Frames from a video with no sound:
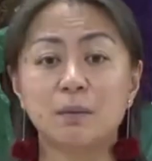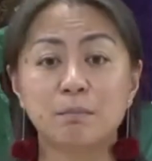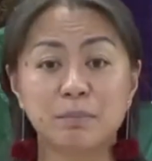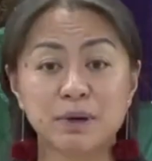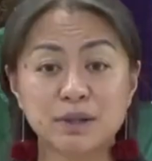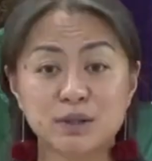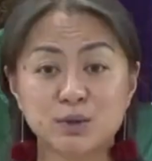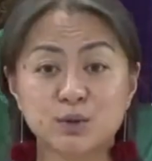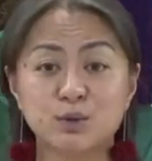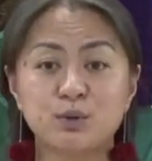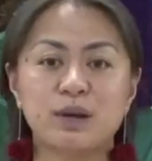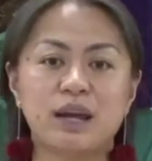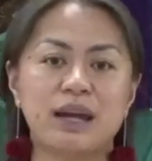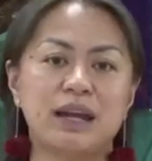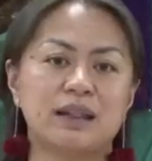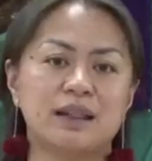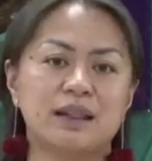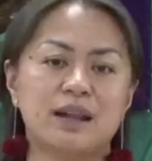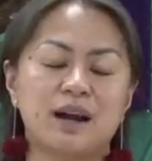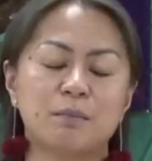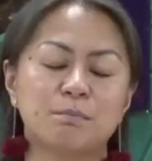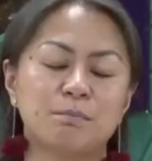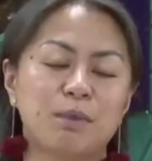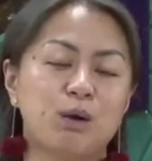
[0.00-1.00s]

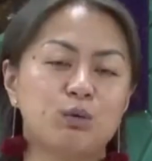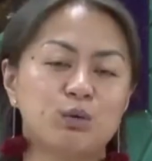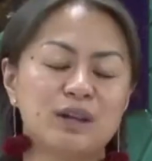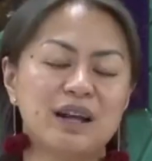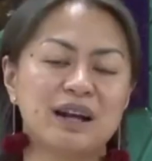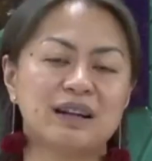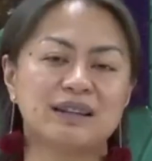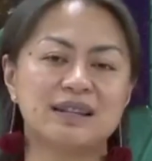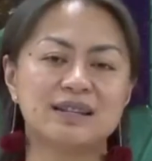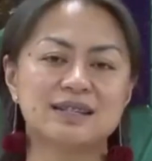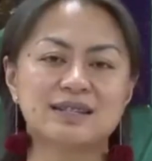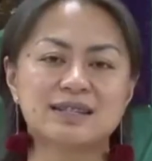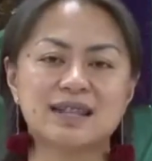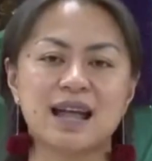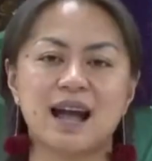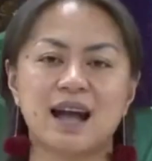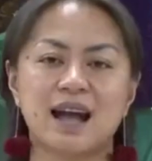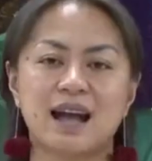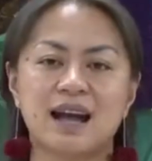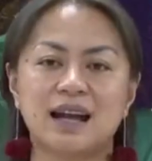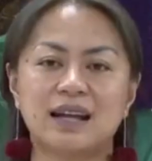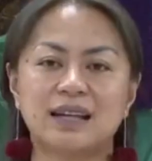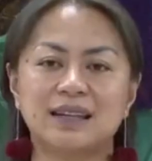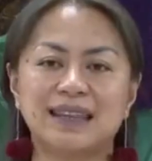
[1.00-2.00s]
repasuhin ang paunang
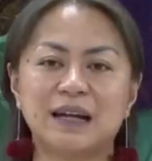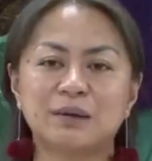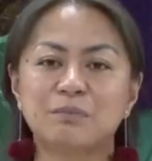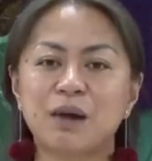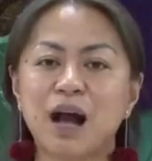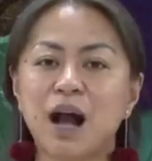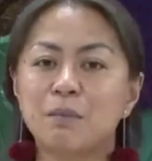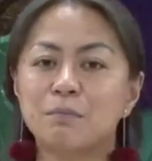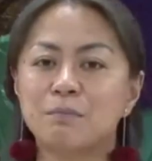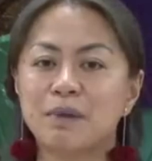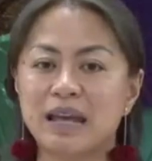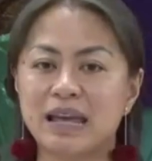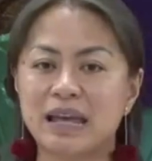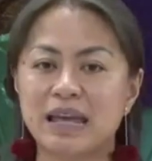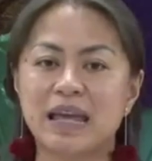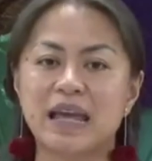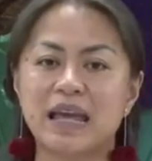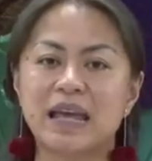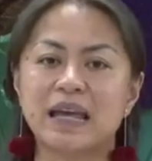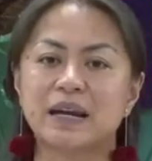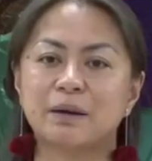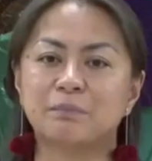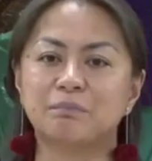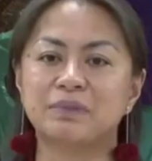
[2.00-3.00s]
listahan ng mga
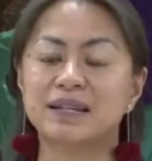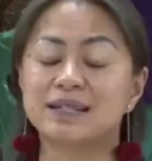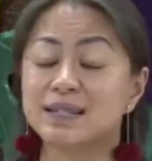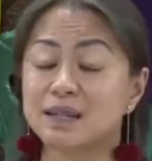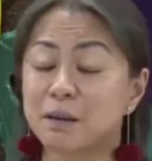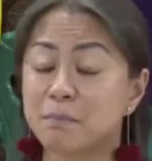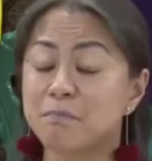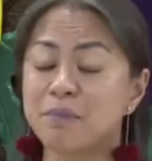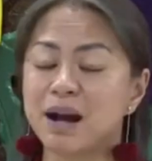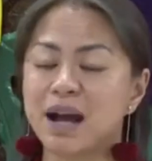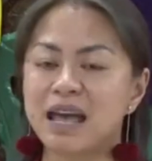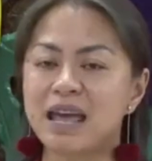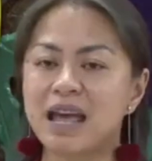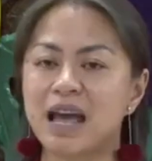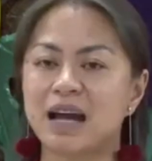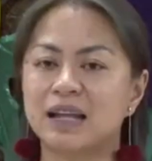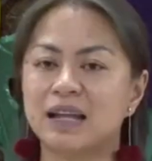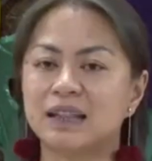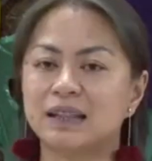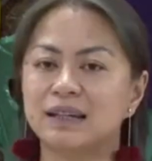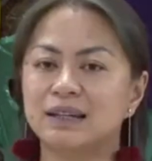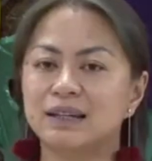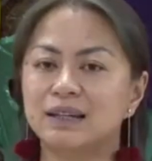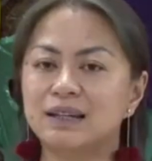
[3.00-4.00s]
mahihirap na
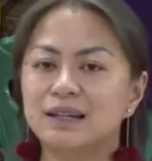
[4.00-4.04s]
sambahayan